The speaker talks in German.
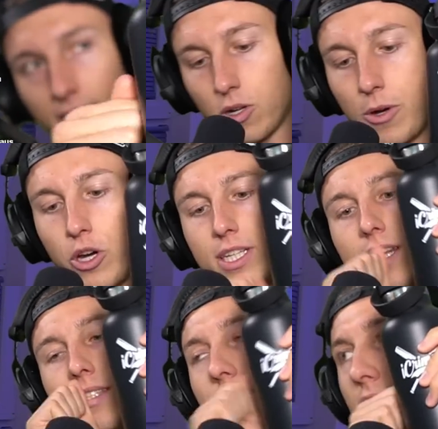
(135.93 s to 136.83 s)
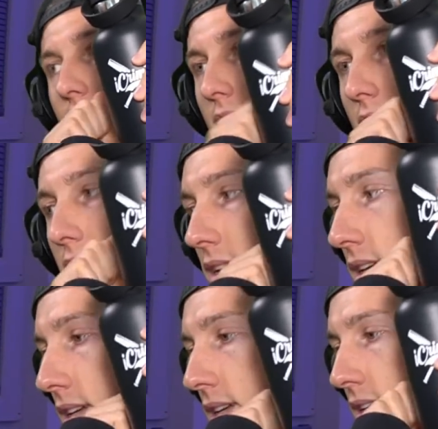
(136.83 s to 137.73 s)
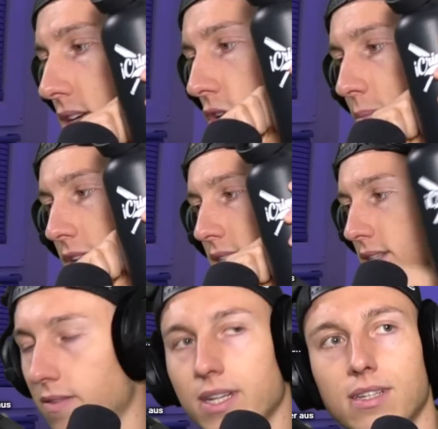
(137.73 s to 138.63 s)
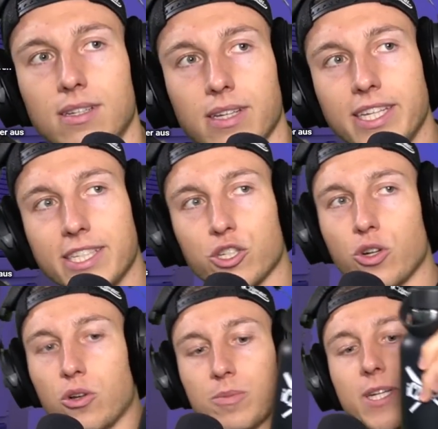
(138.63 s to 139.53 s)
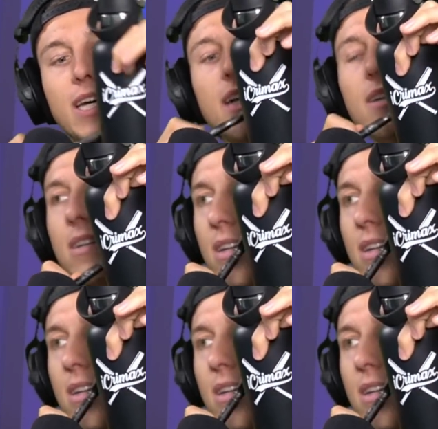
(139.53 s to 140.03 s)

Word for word: Guck mal, hört ihr das? Hört man das? Warte, richtig schön aus Metall.